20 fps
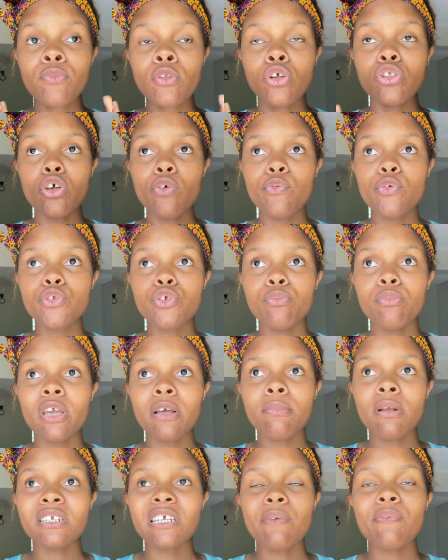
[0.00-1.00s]
de vues sur Muriel
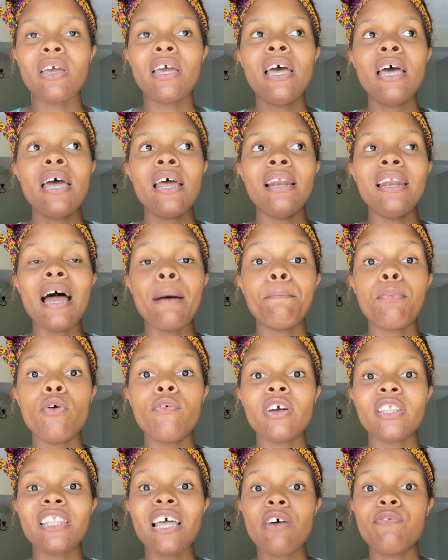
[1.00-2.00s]
Blanche avec La
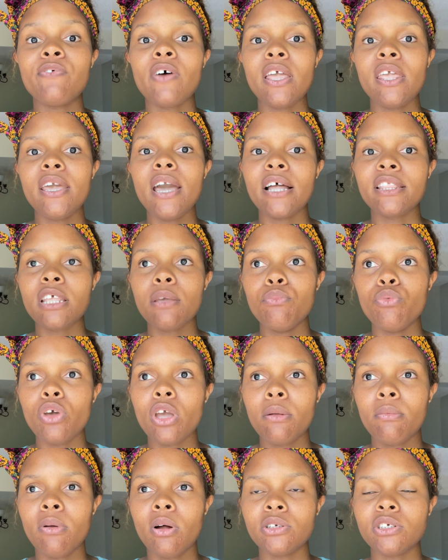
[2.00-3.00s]
pauvreté a failli gâter
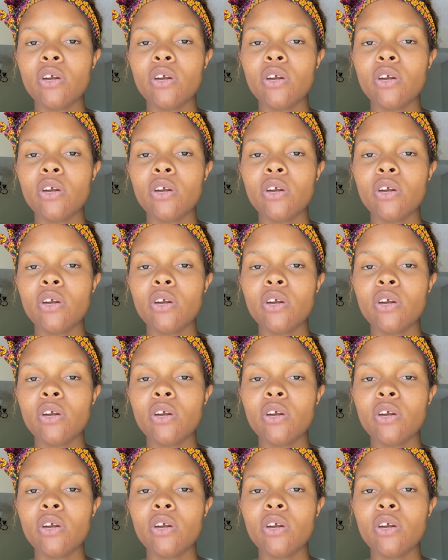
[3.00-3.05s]
Muriel Blanche.